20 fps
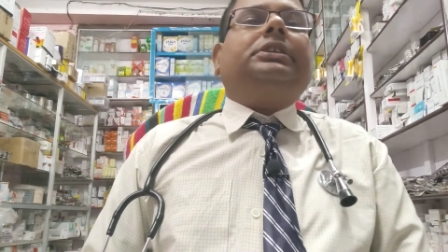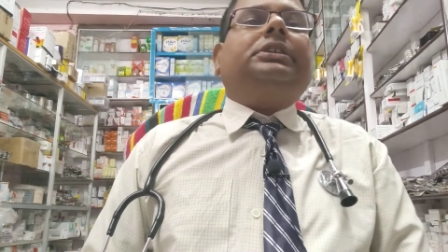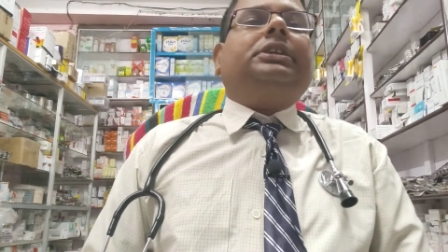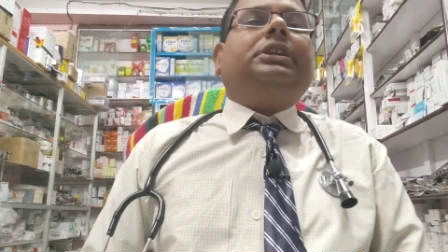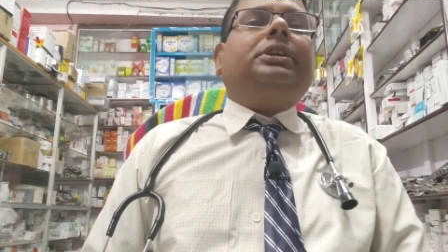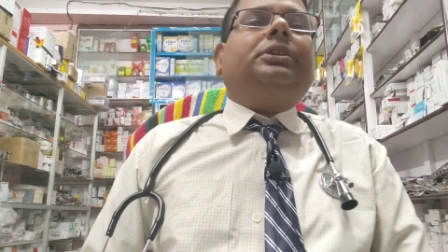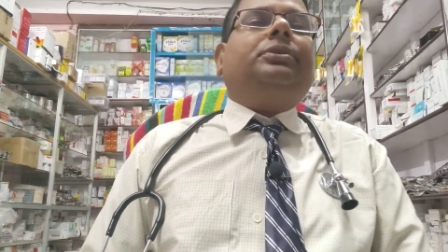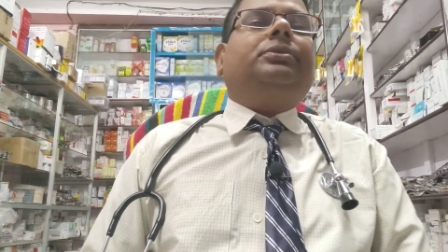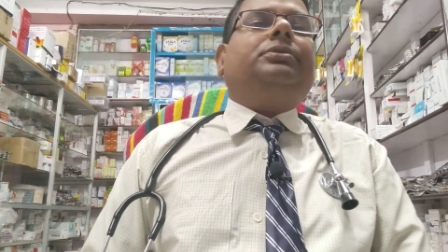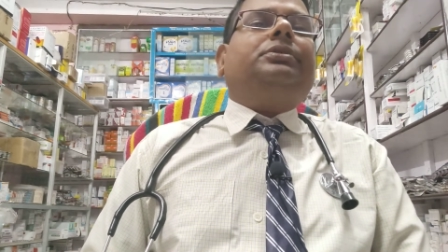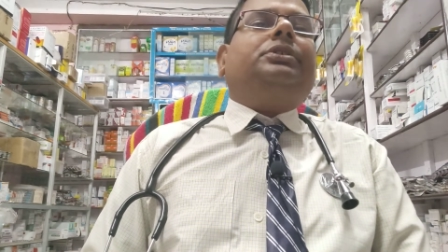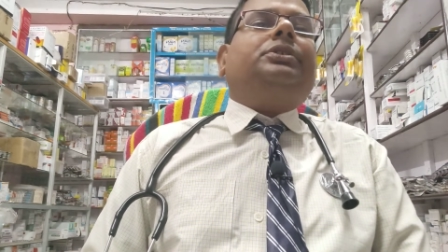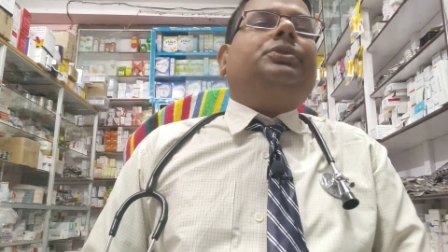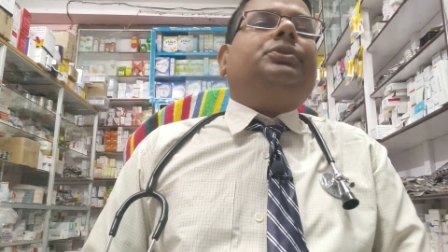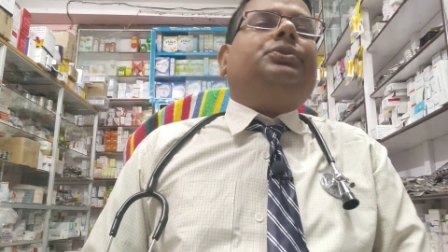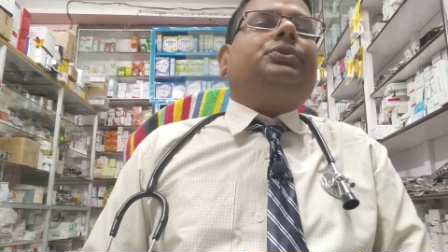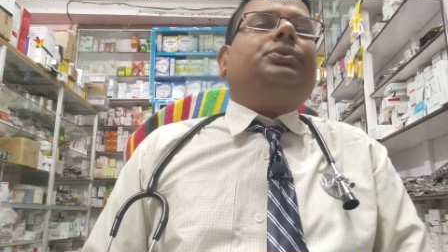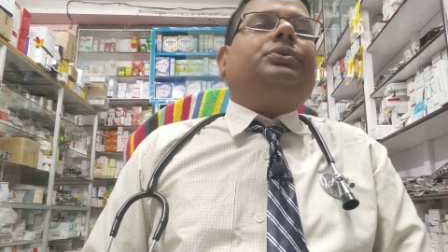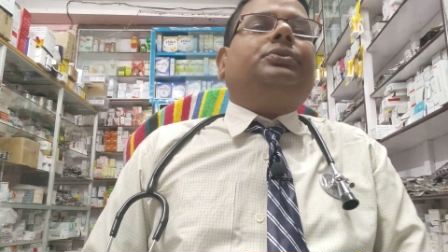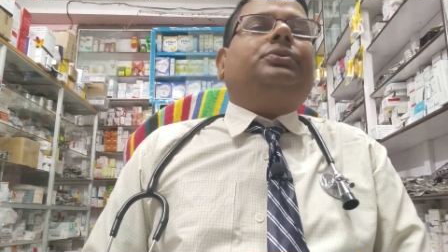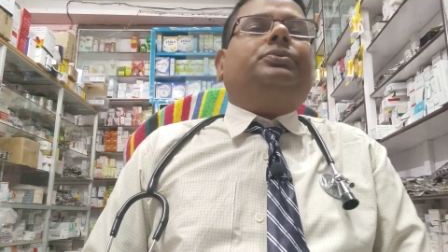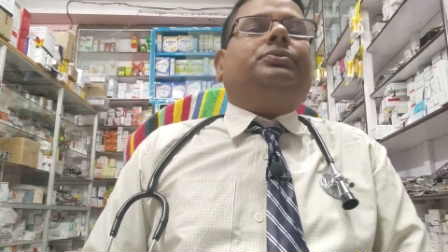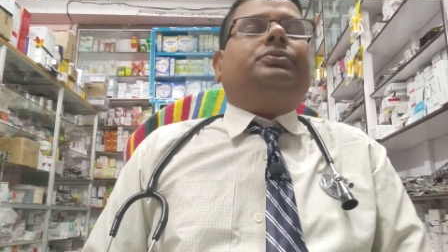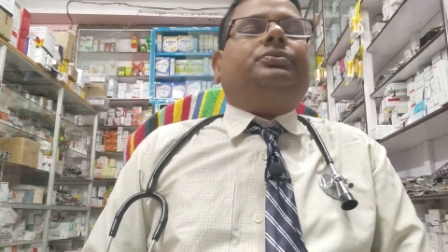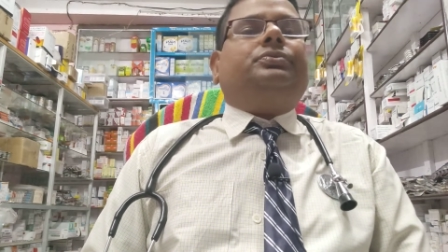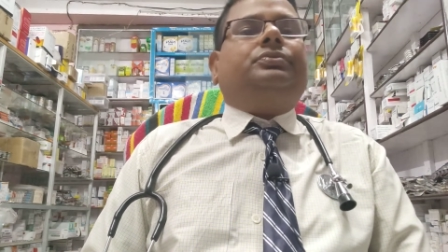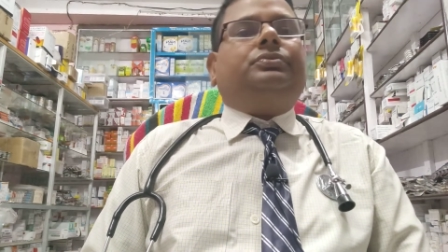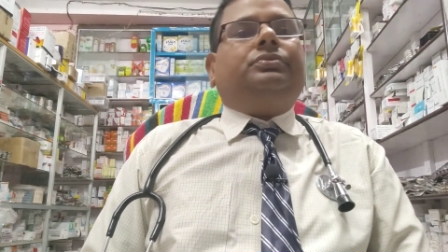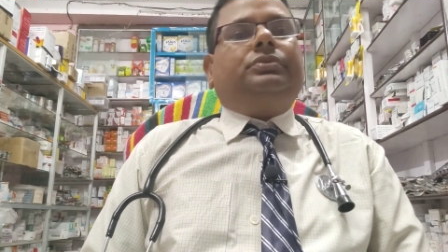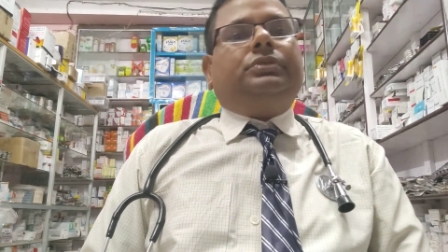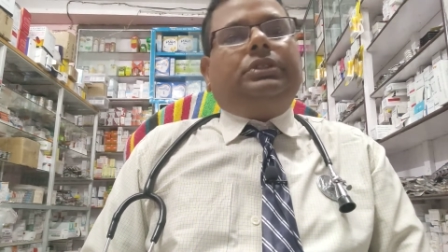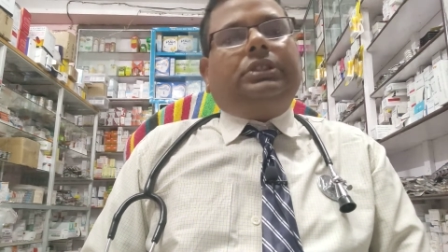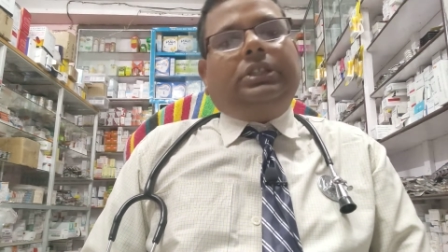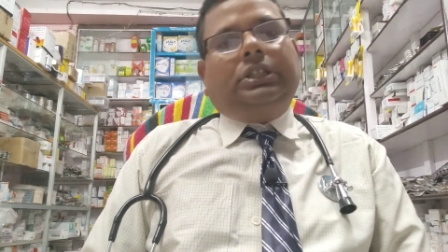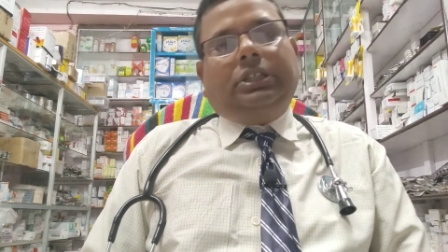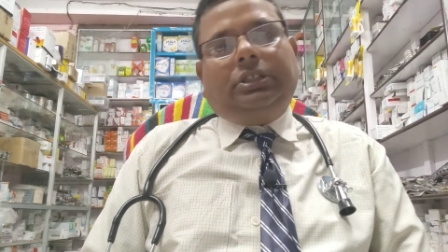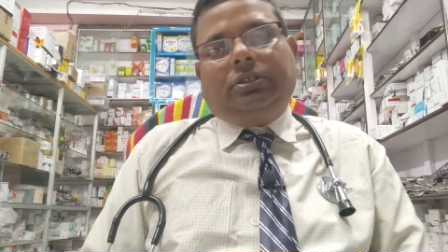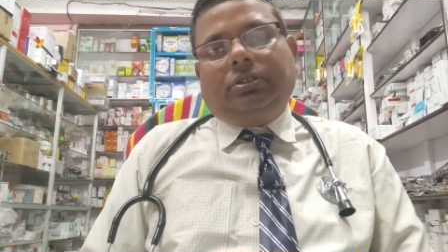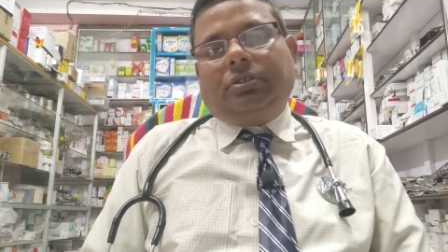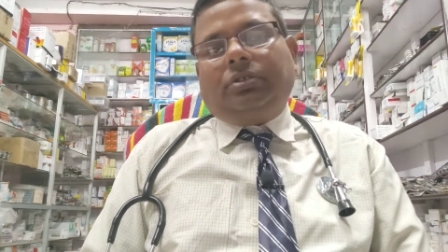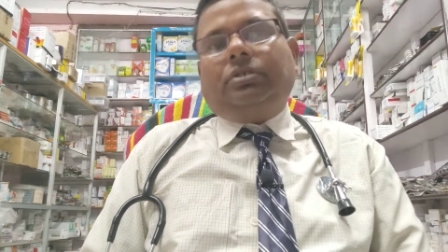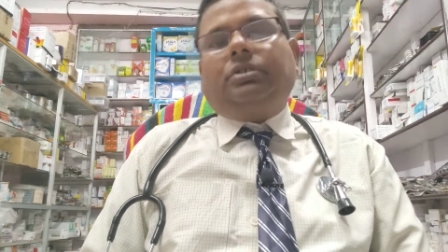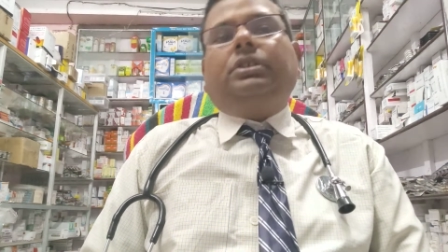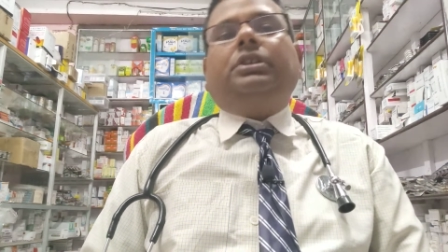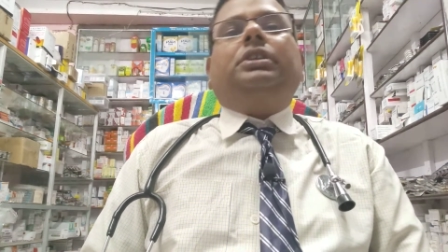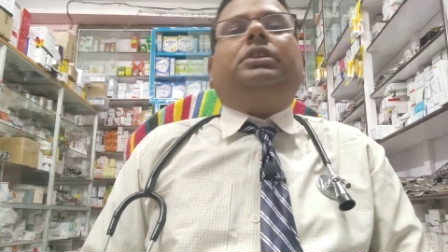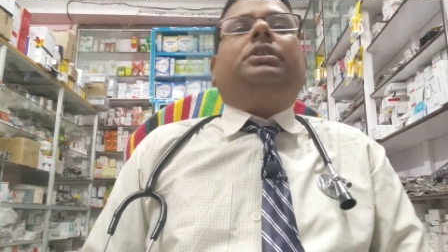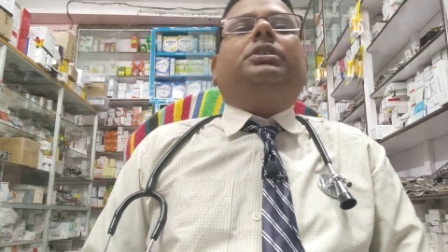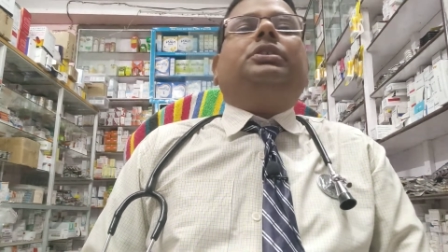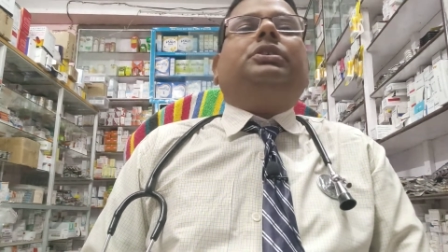খেলেও কিন্তু এই ধরনের